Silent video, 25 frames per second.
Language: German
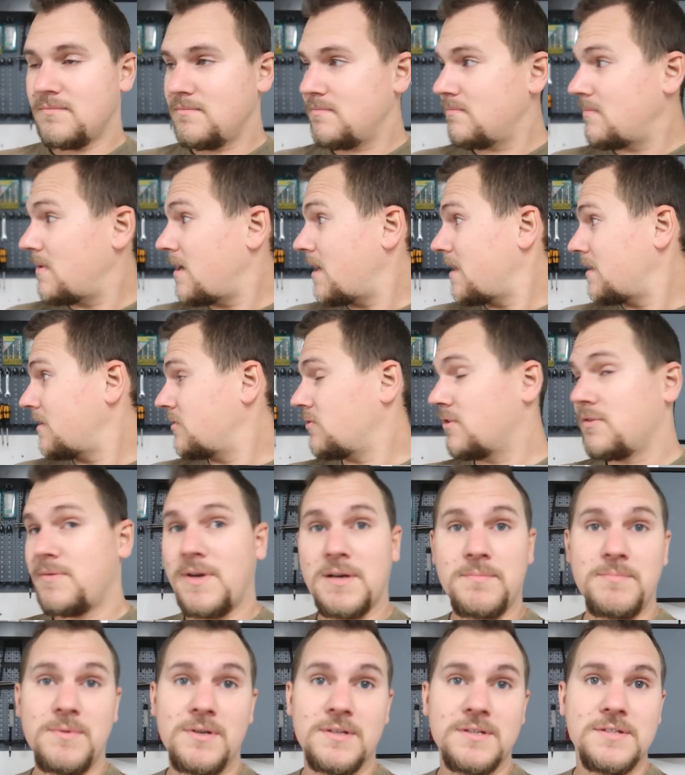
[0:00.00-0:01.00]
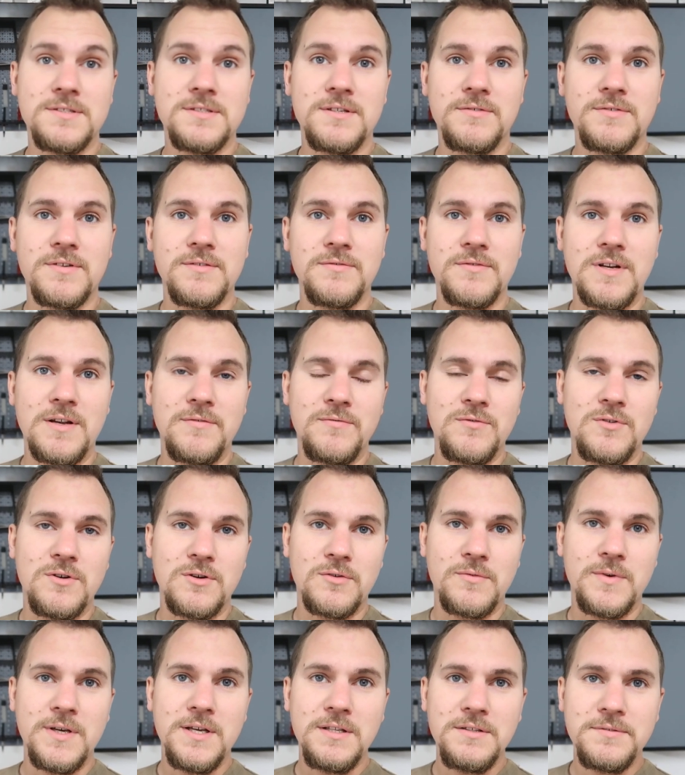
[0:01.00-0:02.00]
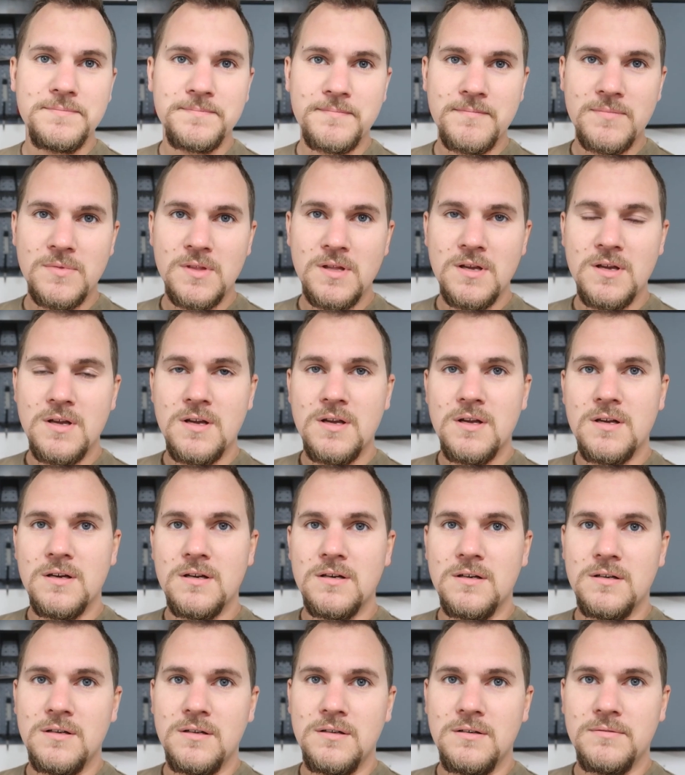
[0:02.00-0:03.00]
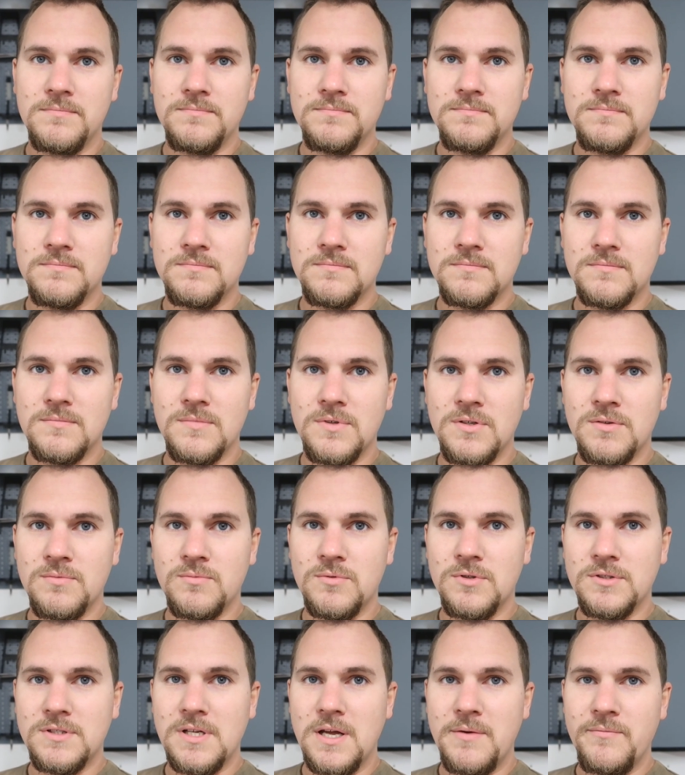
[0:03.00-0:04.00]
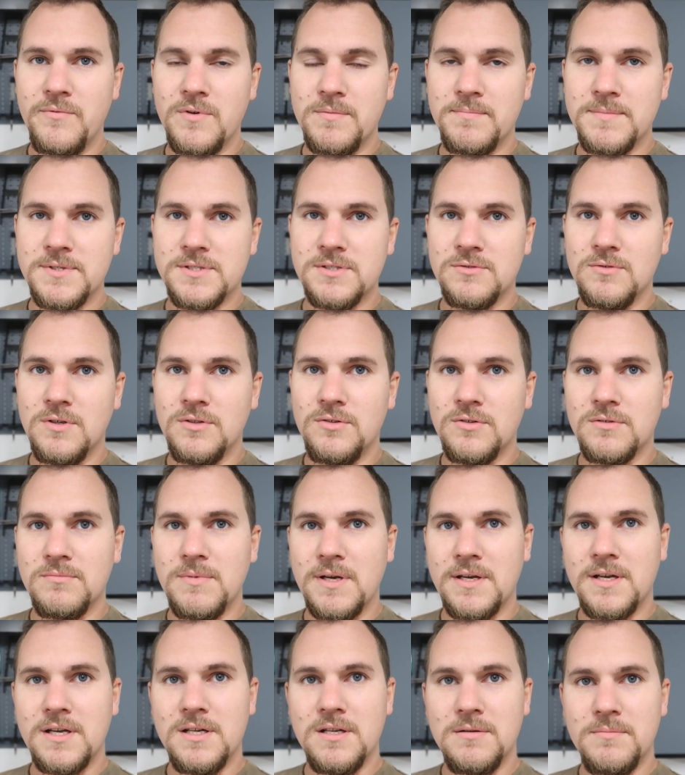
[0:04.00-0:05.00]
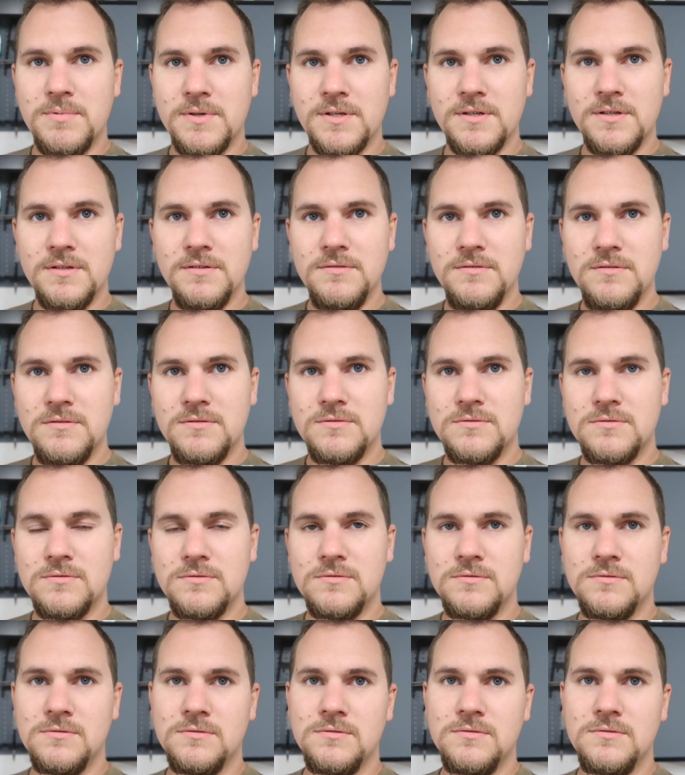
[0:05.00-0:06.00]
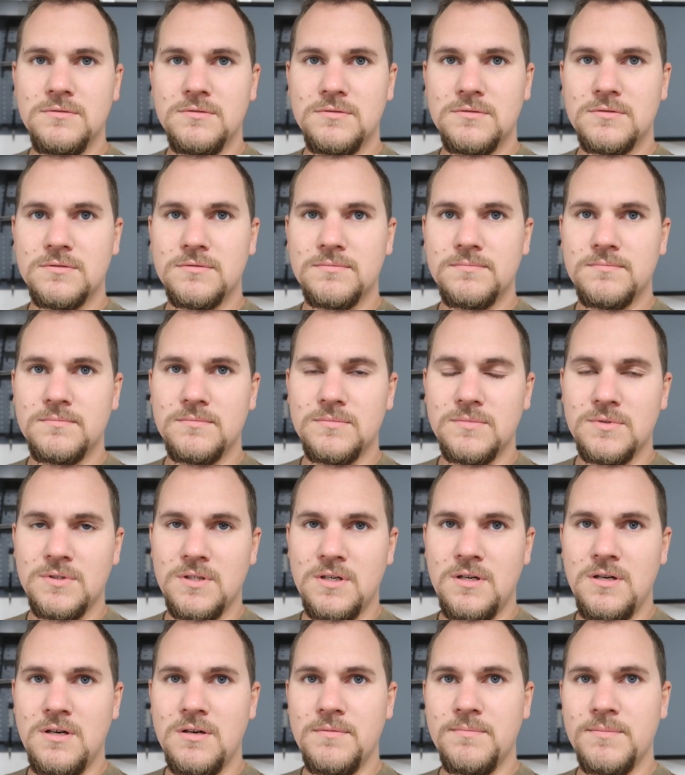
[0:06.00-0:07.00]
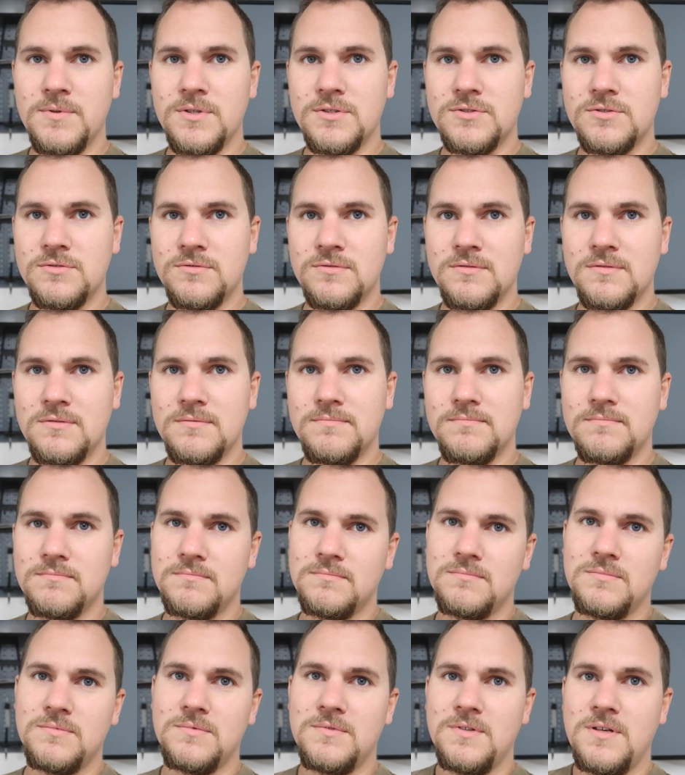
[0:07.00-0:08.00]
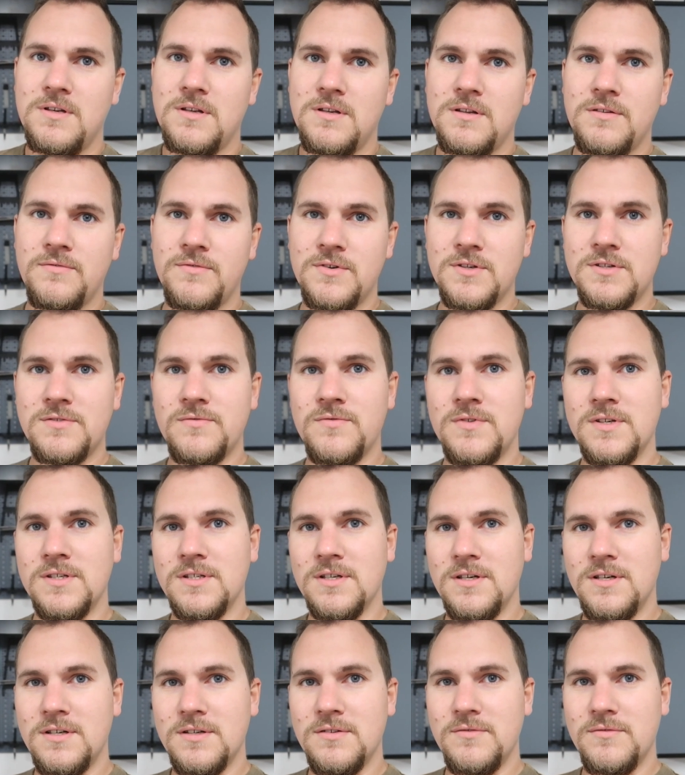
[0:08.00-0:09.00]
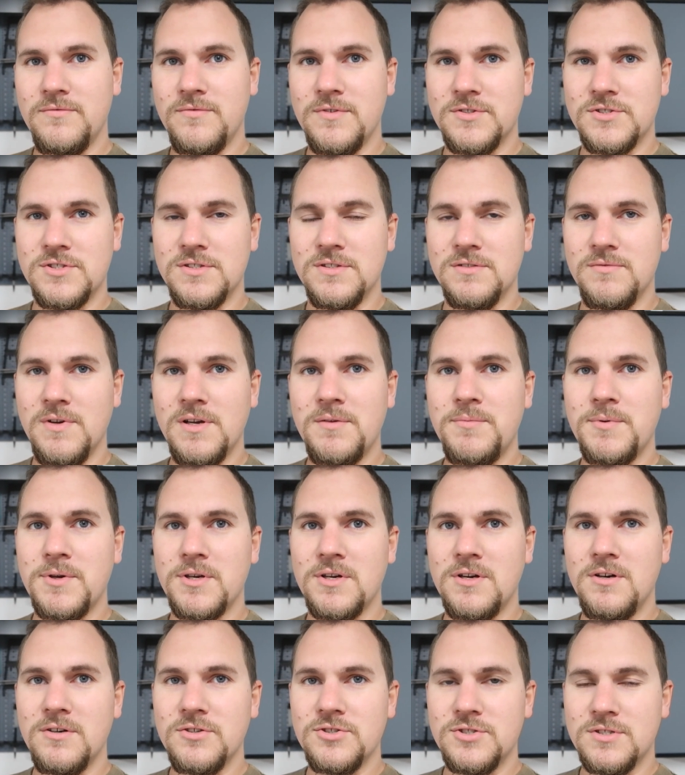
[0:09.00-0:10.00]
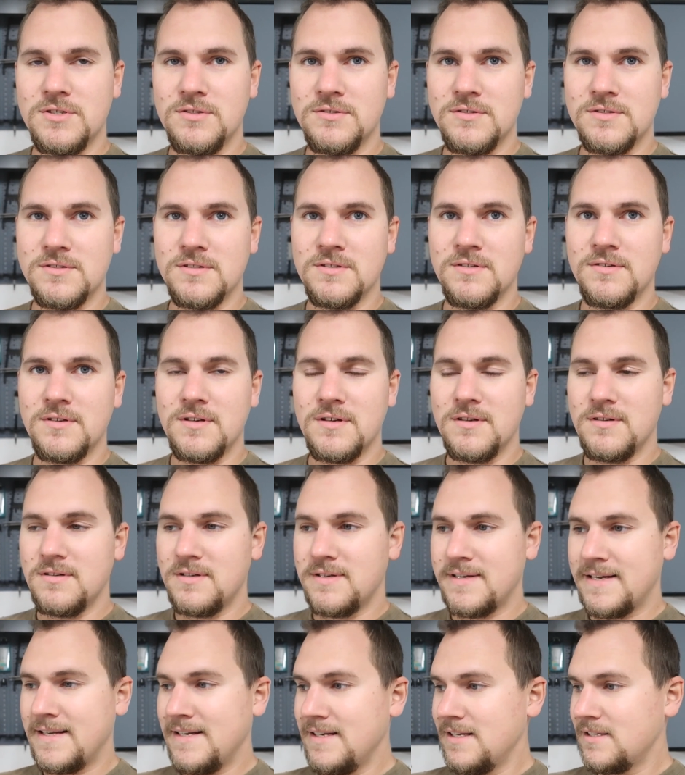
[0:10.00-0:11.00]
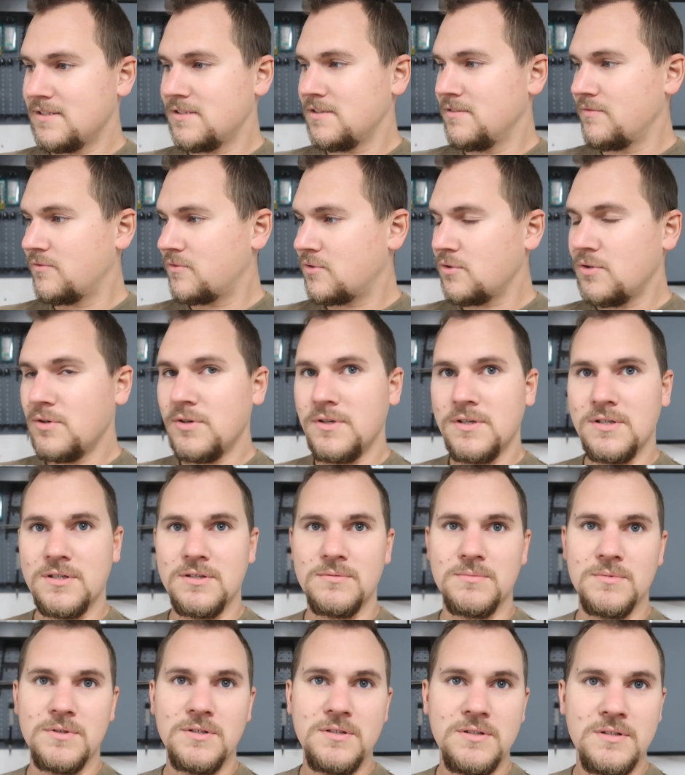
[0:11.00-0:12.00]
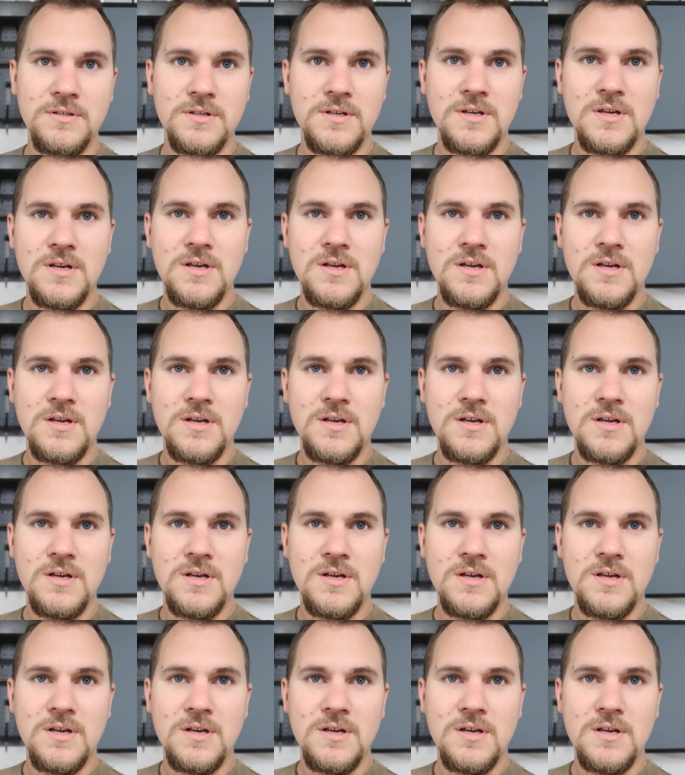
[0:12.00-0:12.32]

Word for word: meine neue Werkbank ist auf jeden Fall ein Vlog wert. Ähm, ich wollte einfach ein bisschen Ordnung in meinen Keller bringen und ja, habe mir schon ja, jetzt fast vier Jahre verschiedene Werkzeuge angeschaut. Die sind relativ teuer immer.